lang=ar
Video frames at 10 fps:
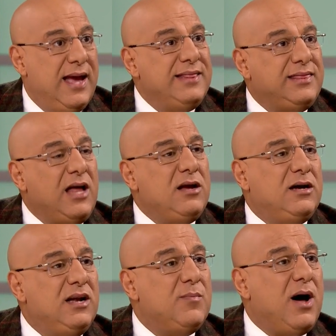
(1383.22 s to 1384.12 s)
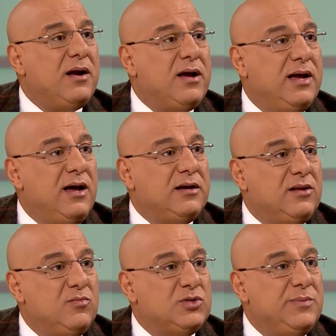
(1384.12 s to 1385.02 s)
ان تنقل المعركه الى
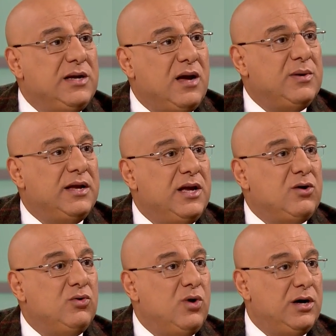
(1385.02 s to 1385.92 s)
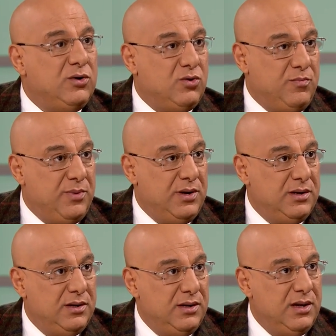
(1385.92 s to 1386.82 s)
ارض المسلمين قبل ان ينقلوها الى اوروبا
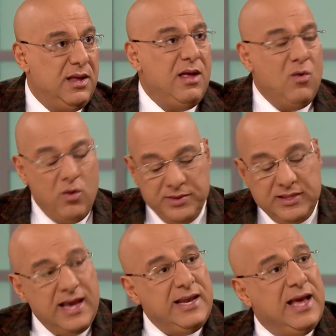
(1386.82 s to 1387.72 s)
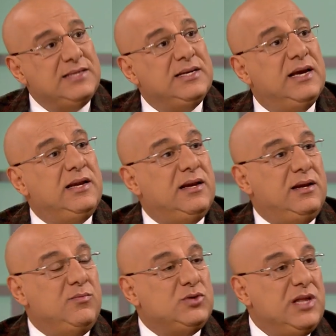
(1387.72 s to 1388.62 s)
وبالتالي هذه
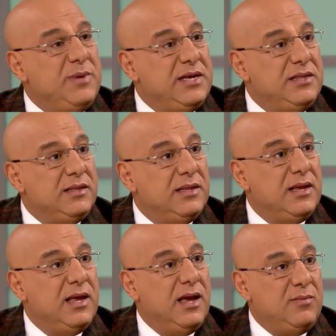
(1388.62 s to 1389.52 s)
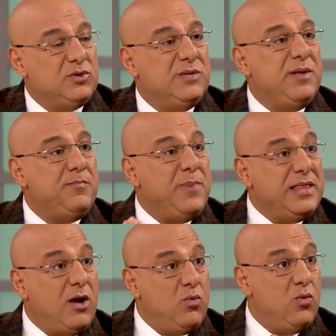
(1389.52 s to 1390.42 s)
المسلمين المسلمين
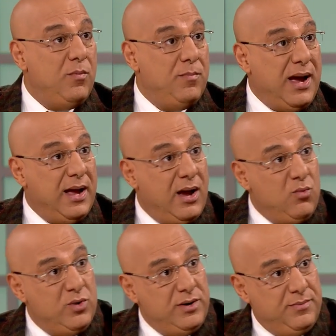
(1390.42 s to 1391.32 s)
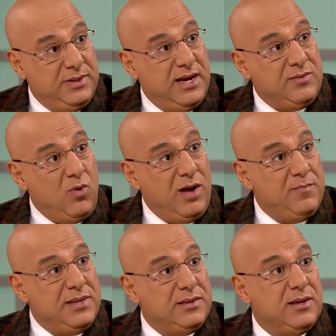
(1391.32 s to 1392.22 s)
بداوا مع اول بدايه
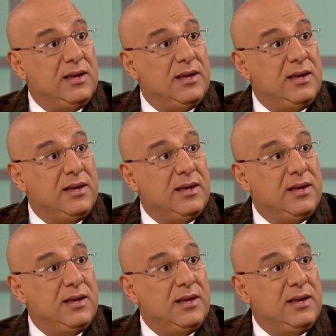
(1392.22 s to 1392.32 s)
محمد